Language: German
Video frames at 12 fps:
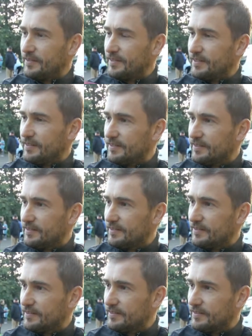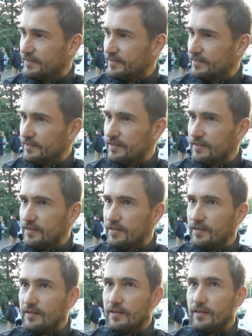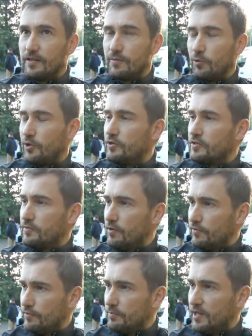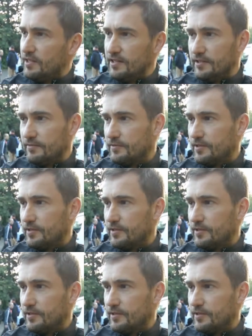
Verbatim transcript: Und das erste Mal wo gelaufen, den Marathon? 2012 in Berlin.